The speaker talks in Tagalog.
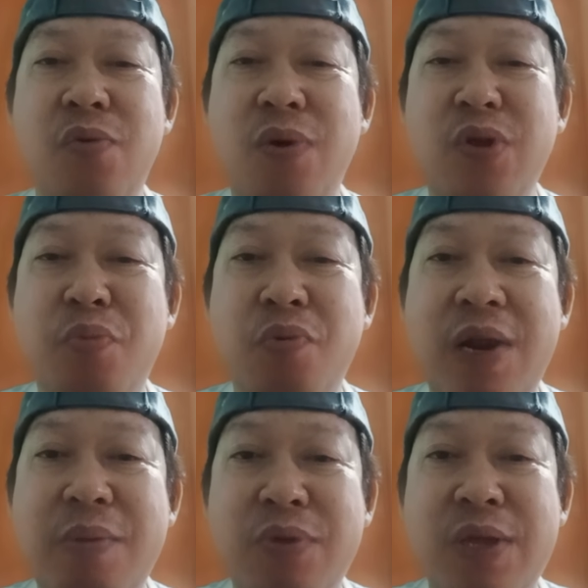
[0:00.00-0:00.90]
huwag niyo pong
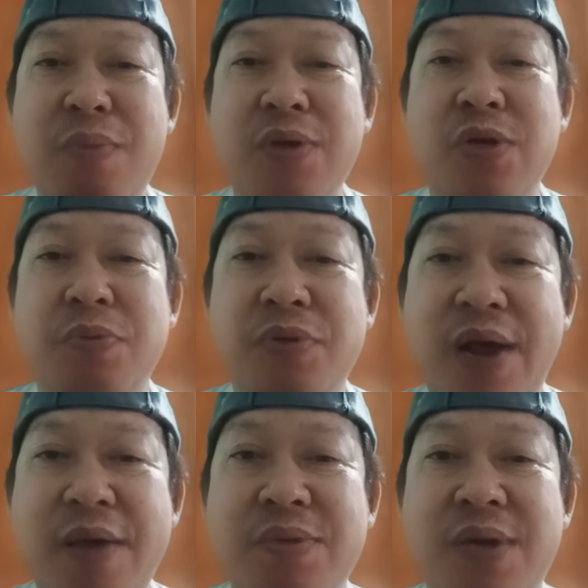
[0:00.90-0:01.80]
kalimutan
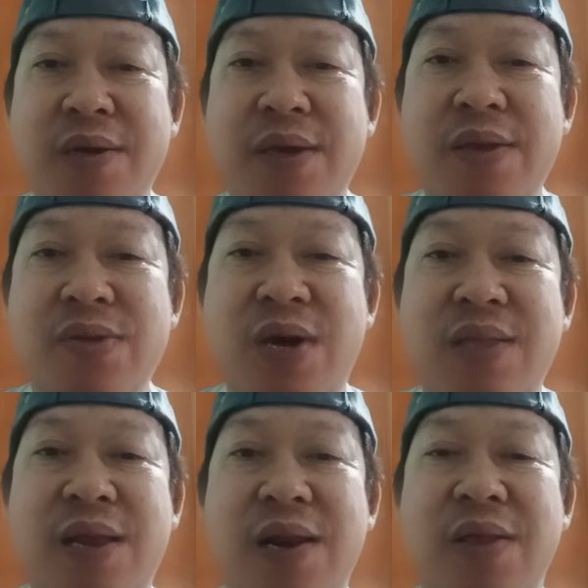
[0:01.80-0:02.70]
mag-subscribe sa aking
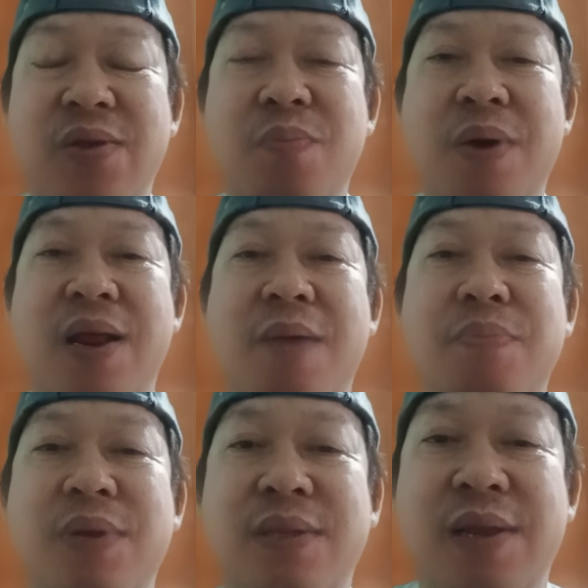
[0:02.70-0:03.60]
channel na ito para
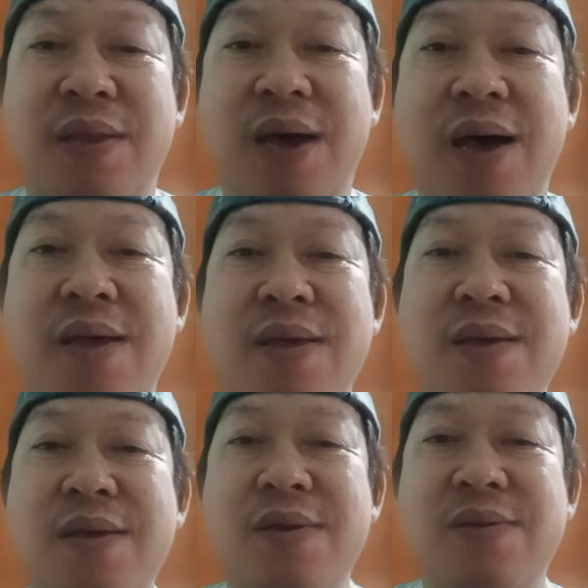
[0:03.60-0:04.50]
updated ka
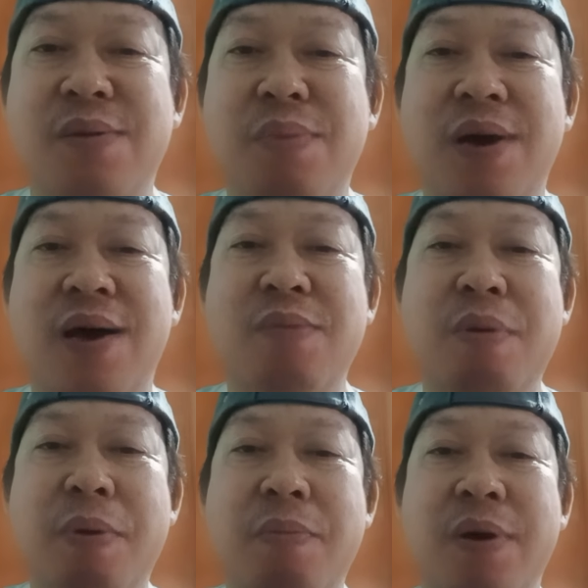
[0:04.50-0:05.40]
sa mga iba
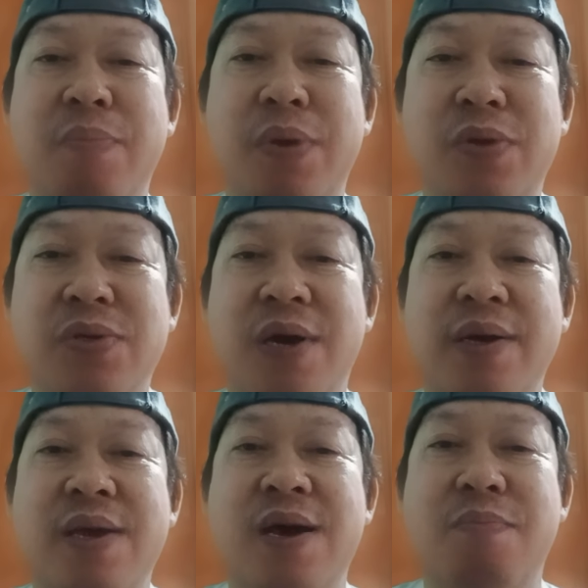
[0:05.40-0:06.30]
pang mga video sa
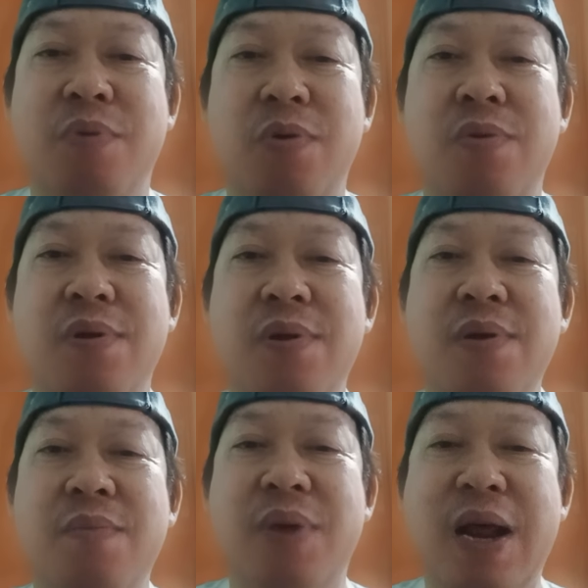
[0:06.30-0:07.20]
aking upload.
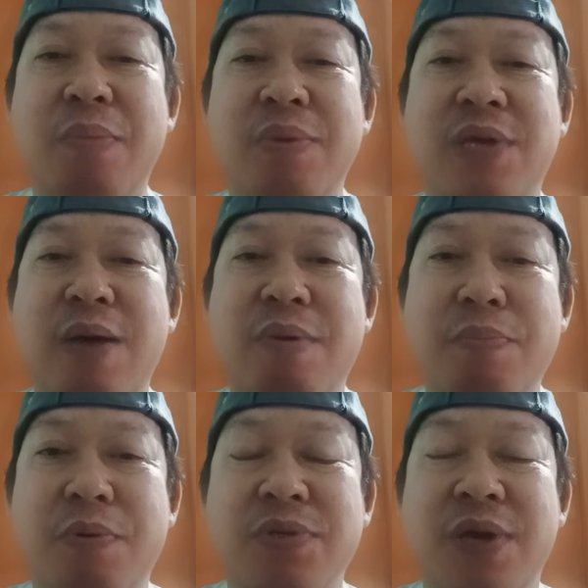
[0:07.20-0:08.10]
Maraming salamat
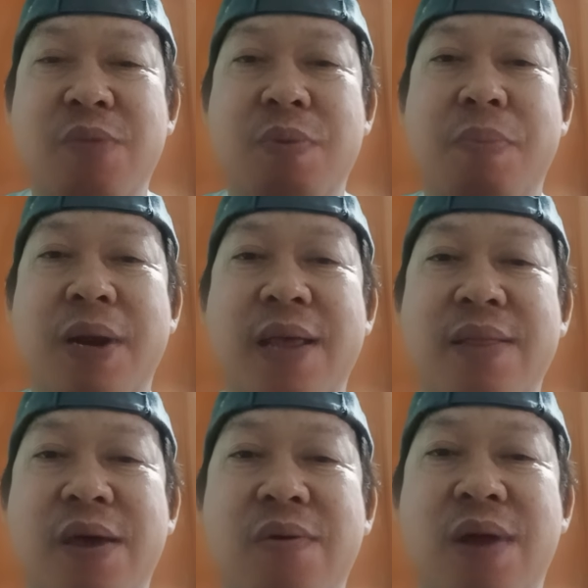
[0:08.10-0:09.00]
po sa inyo. Pagpalain
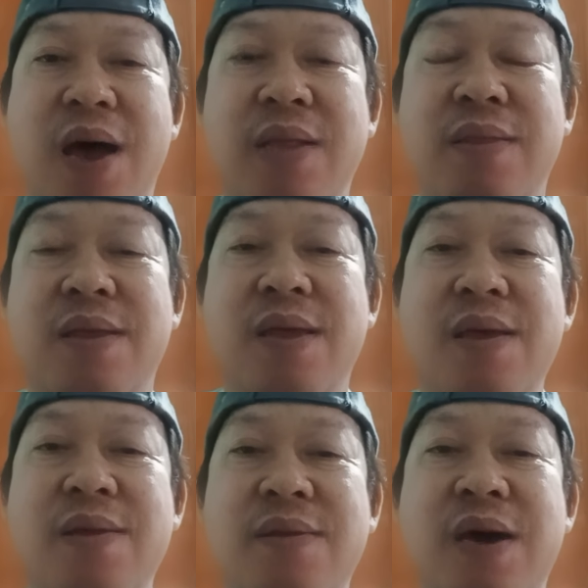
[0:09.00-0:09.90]
tayong lahat.
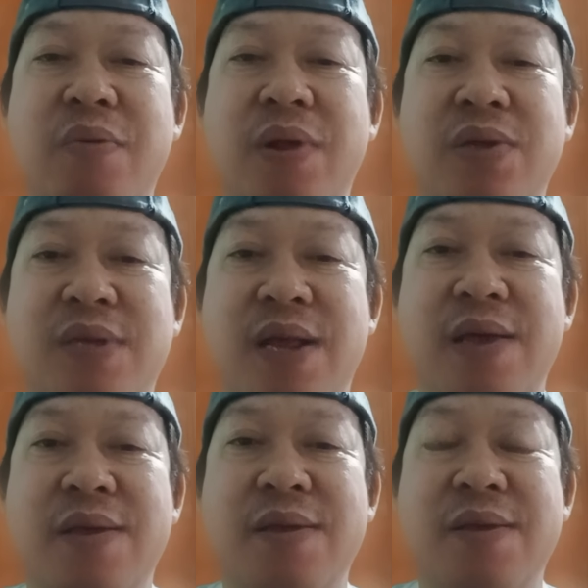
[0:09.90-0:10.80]
Ni Yahweh
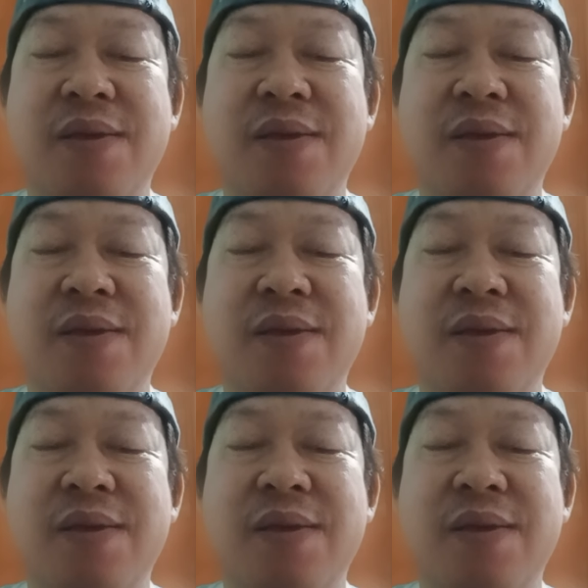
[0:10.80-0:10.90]
Sadai.